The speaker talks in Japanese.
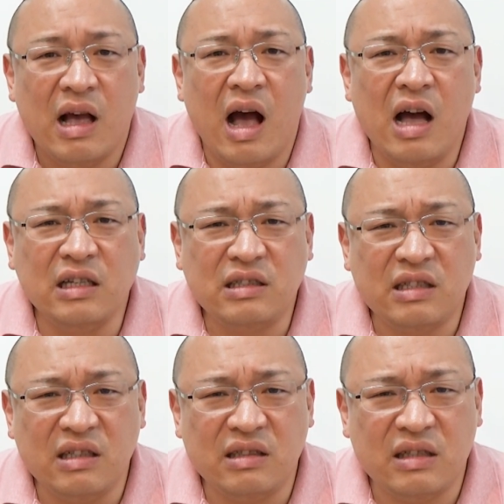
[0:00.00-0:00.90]
安
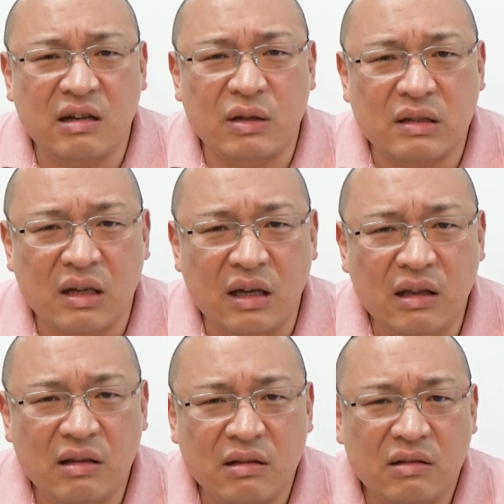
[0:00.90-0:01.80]
心してくださ
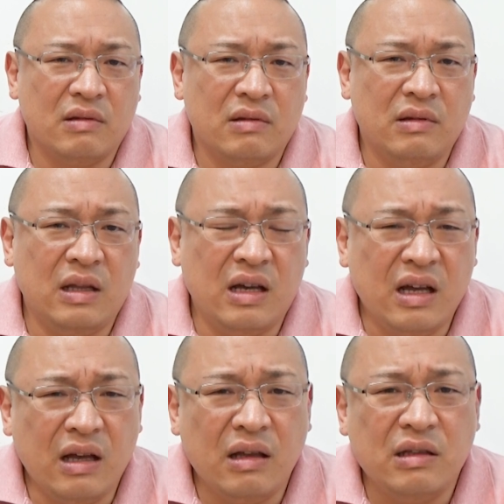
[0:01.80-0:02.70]
い
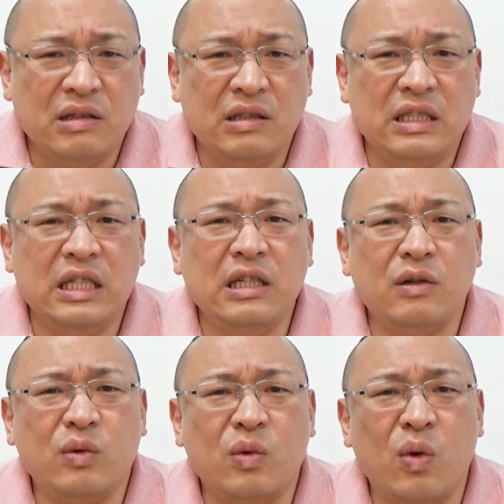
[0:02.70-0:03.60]
な。
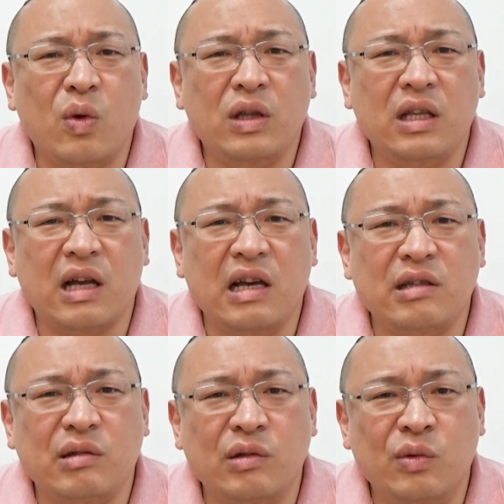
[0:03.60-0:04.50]
人口に
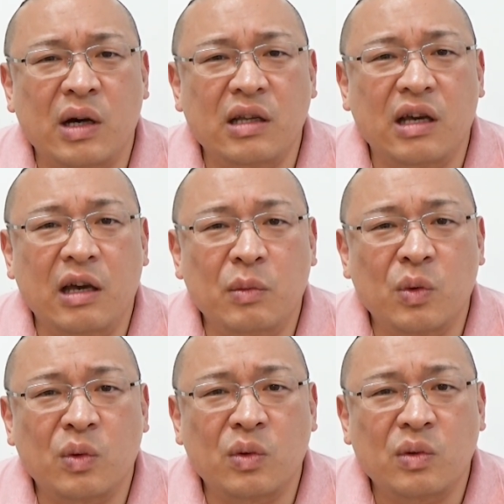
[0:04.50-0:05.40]
対する割合
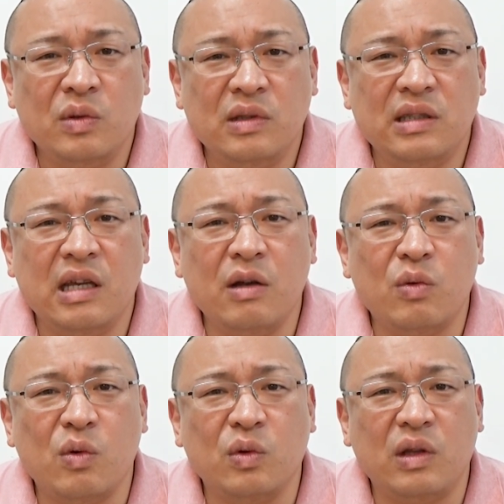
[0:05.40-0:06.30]
も
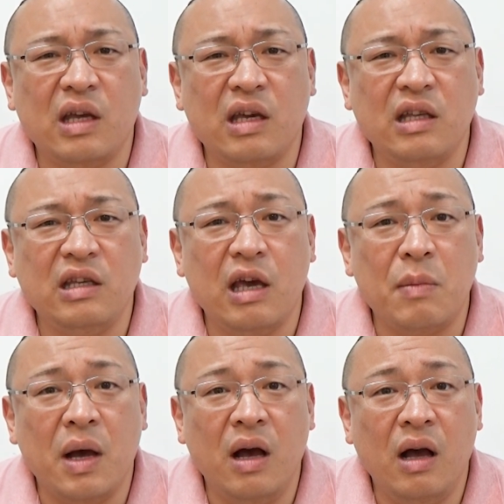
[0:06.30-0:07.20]
全国的に言
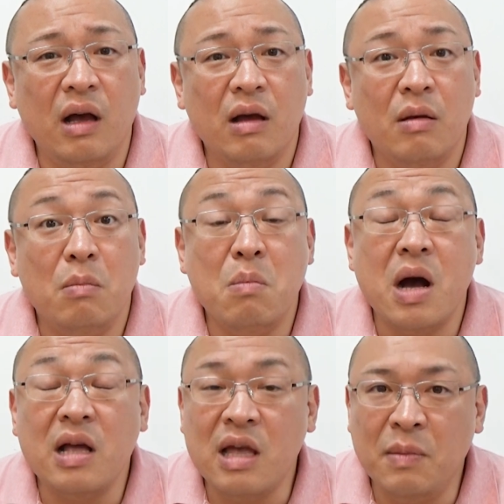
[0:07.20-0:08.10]
えば
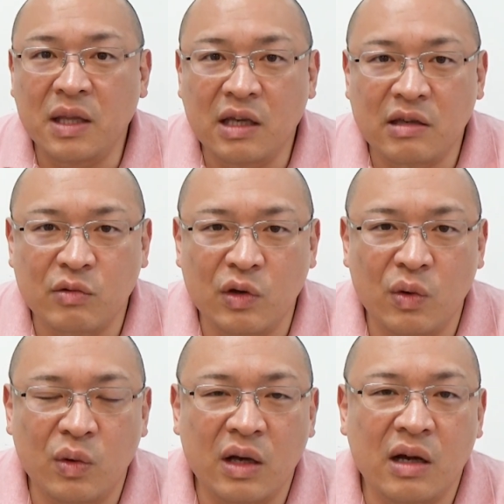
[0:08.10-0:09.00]
まだまだ低い
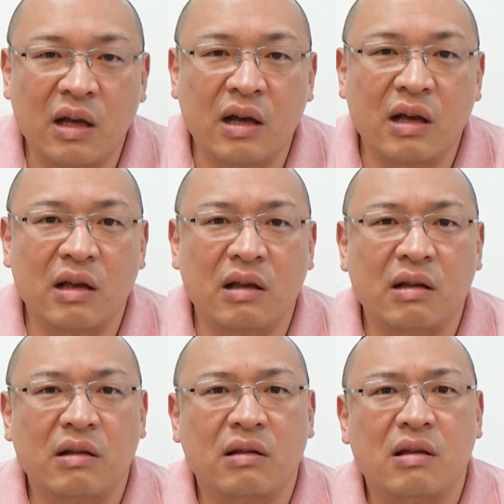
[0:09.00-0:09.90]
方だから、
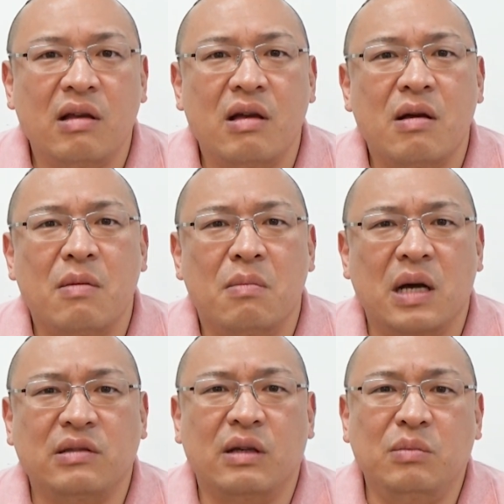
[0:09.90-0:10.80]

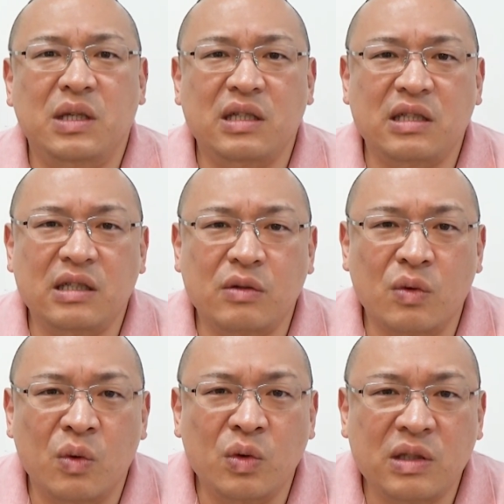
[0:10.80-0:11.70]
まずは民心
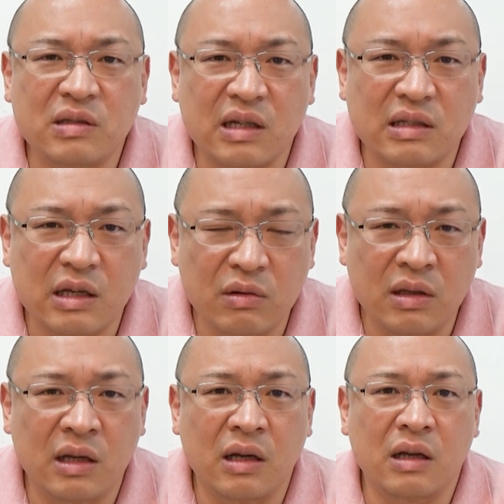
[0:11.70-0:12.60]
を落ち着かせる
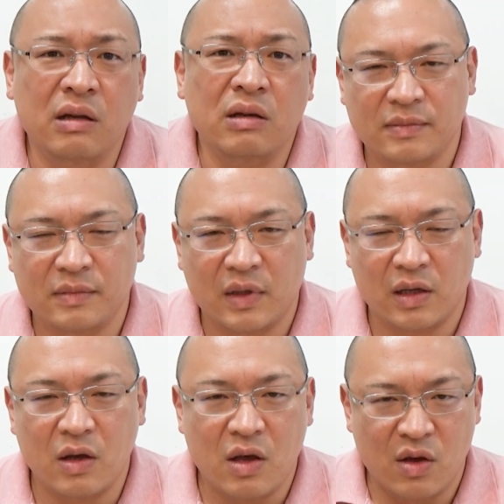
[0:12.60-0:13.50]
んだ。
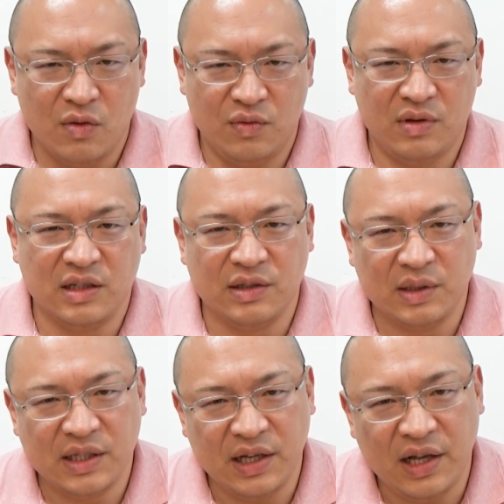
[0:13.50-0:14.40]
深
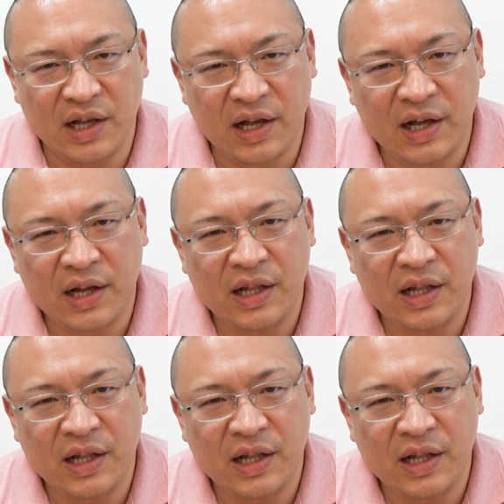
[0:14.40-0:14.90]
澤さん、